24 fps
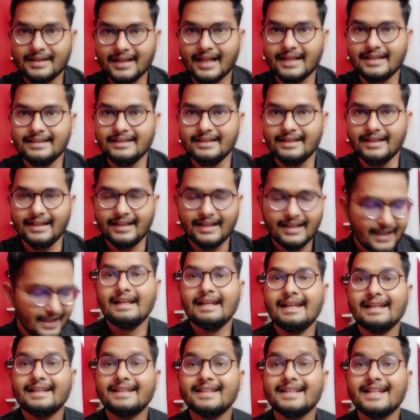बना लिए
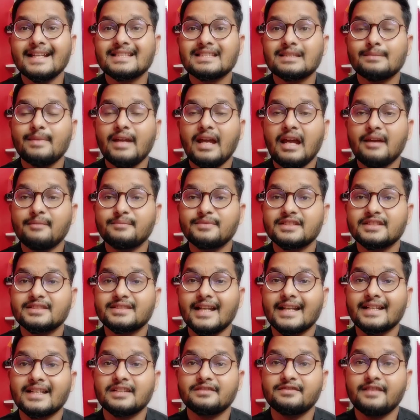लेकिन ऐसे में एमसी
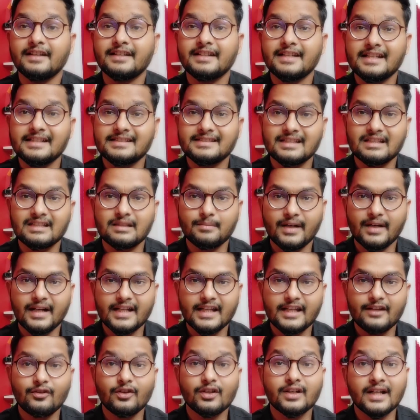स्टैंड के फैन किस तरह
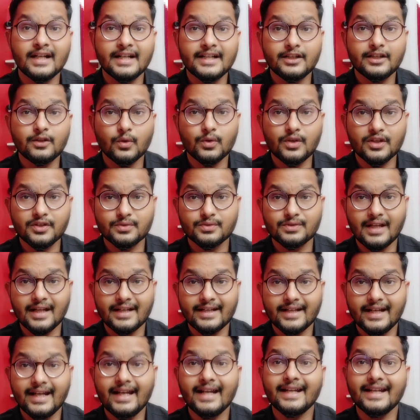भड़के और खरी खोटी सुना
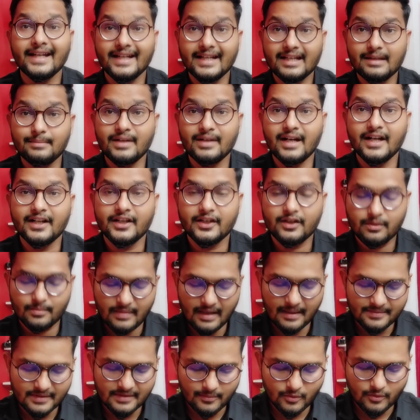रहे हैं कैरी मिनाटी को
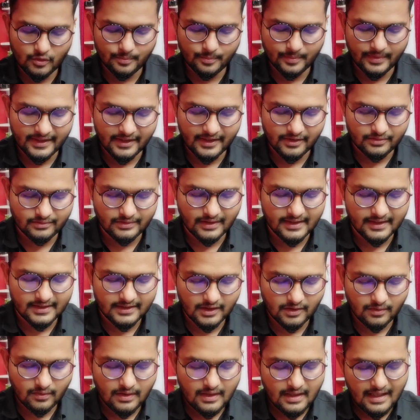मैं आप सभी को पढ़ के सुना
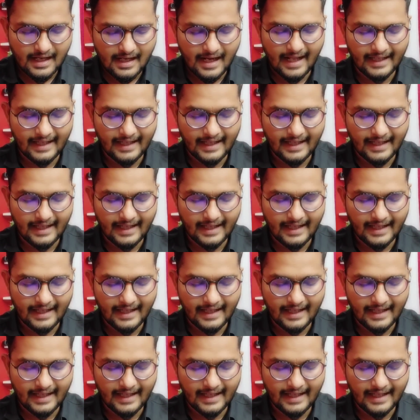देता हूँ